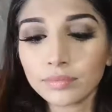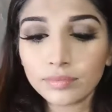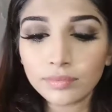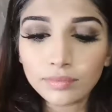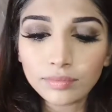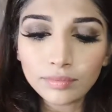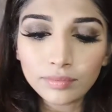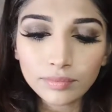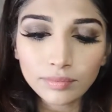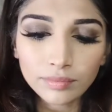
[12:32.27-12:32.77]

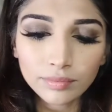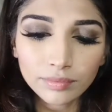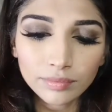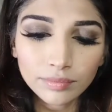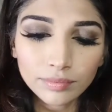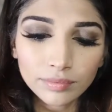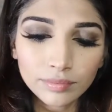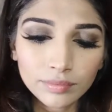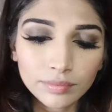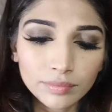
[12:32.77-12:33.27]
चीक्स
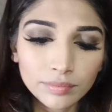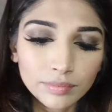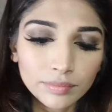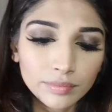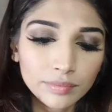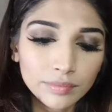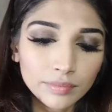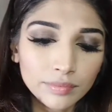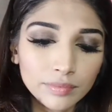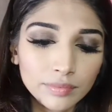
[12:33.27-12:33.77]

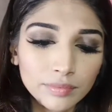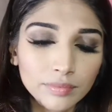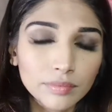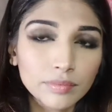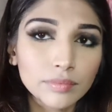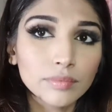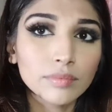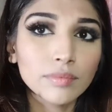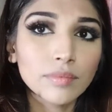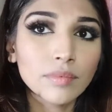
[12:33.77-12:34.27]
बोन
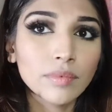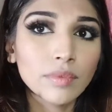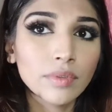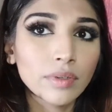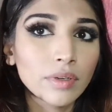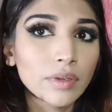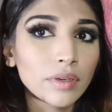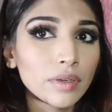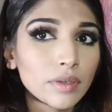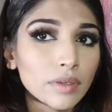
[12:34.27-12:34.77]
एंड
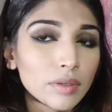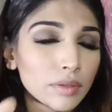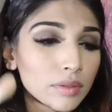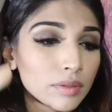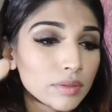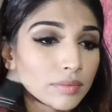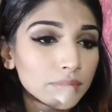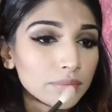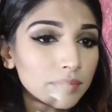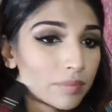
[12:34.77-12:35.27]
उसके बाद मैं
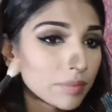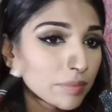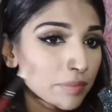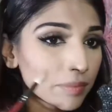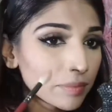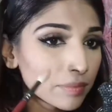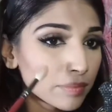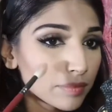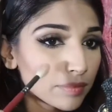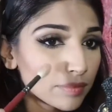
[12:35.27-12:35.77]
हल्का
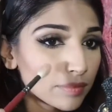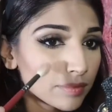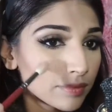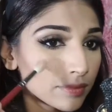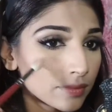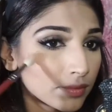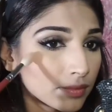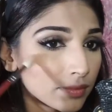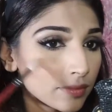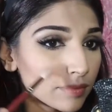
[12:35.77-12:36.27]
सा फिंगर
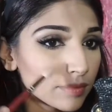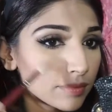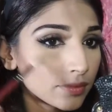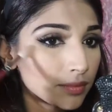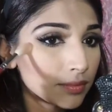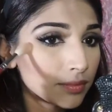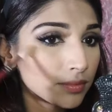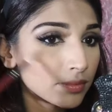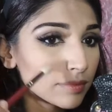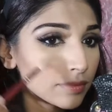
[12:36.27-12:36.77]
से अपनी
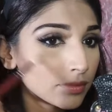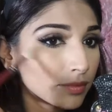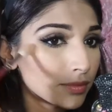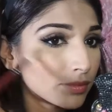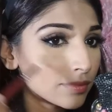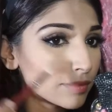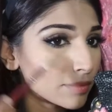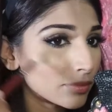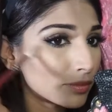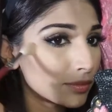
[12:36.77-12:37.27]
नोज़ पे भी
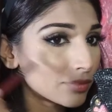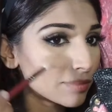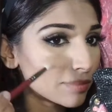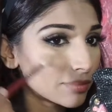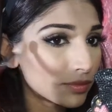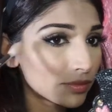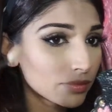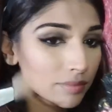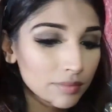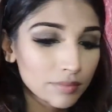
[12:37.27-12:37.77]
लगाऊंगी
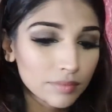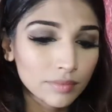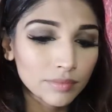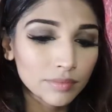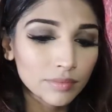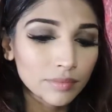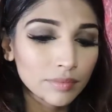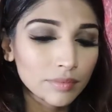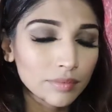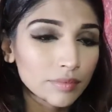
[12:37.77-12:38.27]

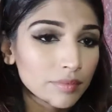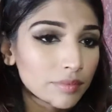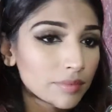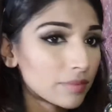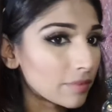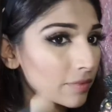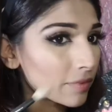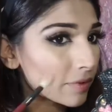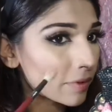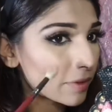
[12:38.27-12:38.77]
आप ग्लो
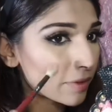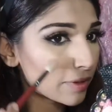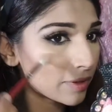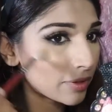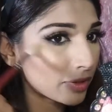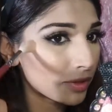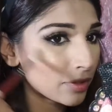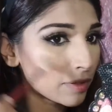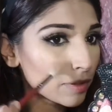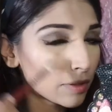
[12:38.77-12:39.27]
चेक करें
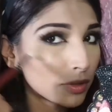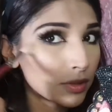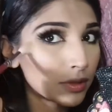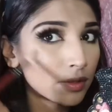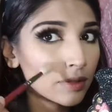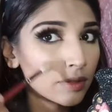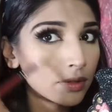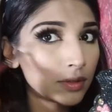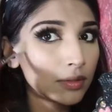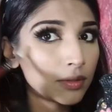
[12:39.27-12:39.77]
कितना प्यारा
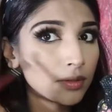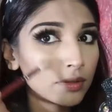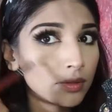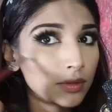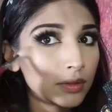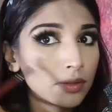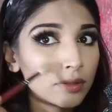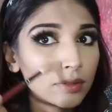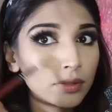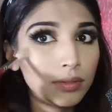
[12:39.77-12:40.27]
ग्लो आता है
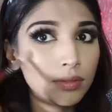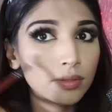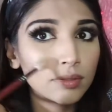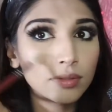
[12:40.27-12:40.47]
इसका